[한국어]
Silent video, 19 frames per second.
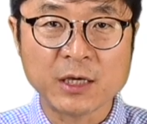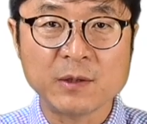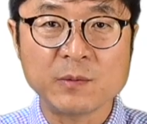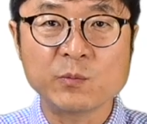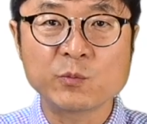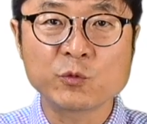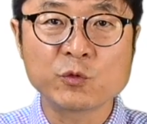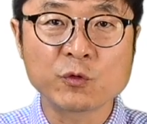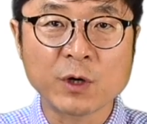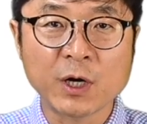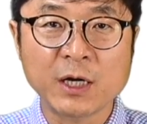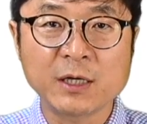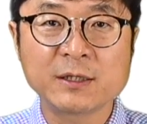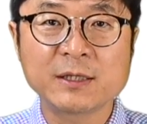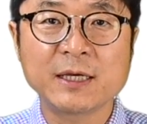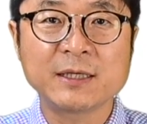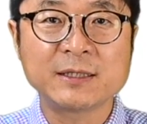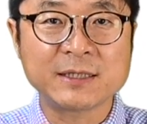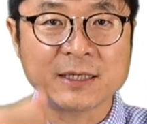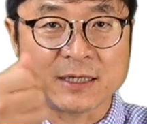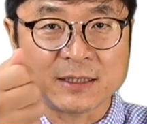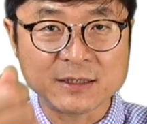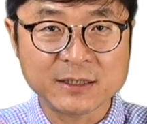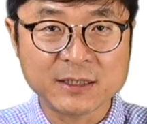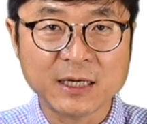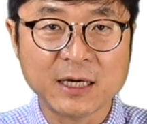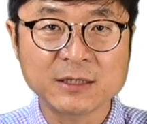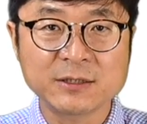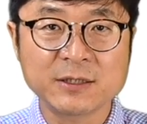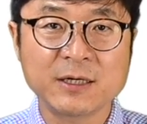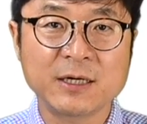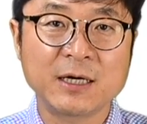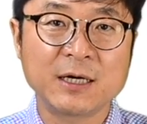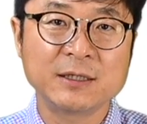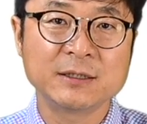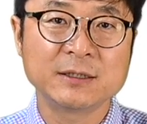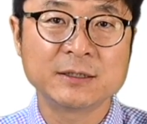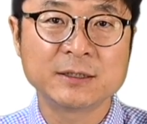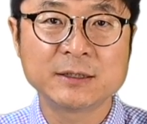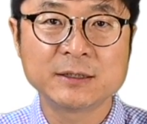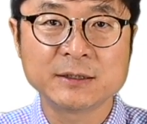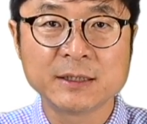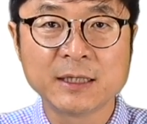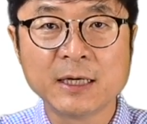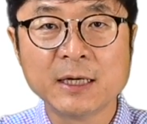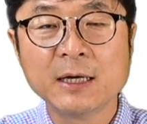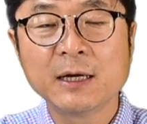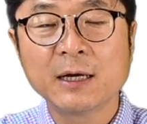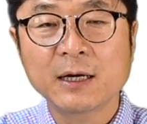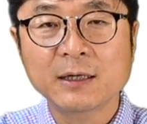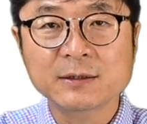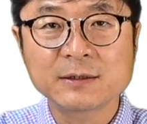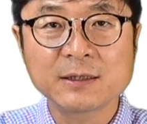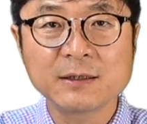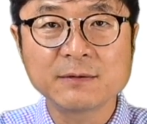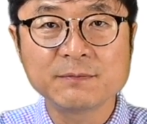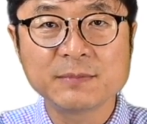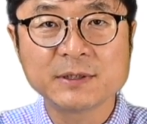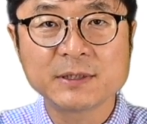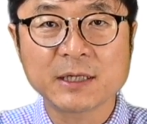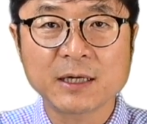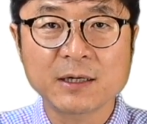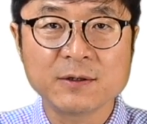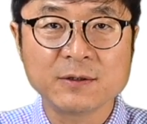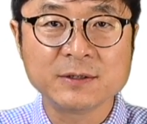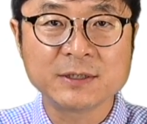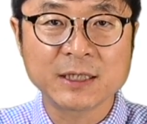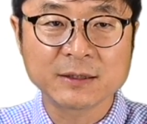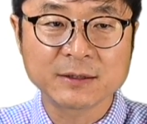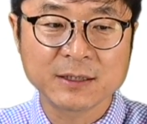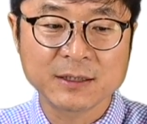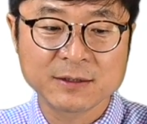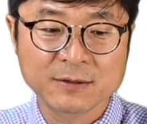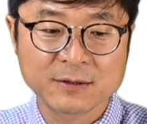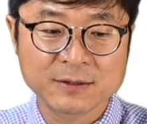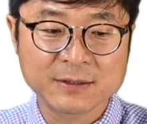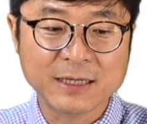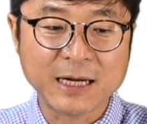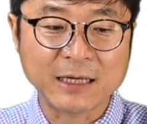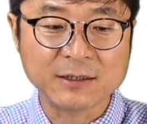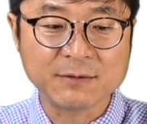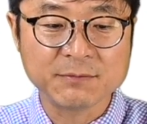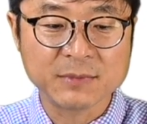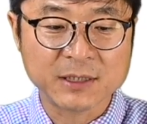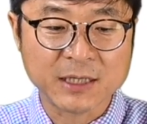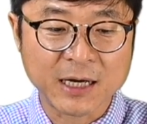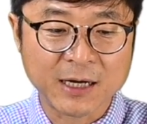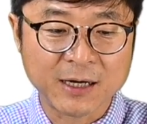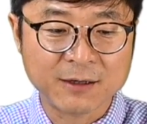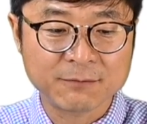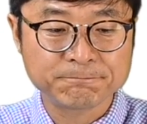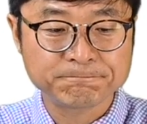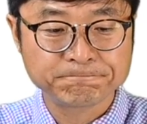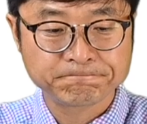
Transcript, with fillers: 입국할 때 제시하셔야 하는 학생 비자가 연장되는 것은 아닙니다.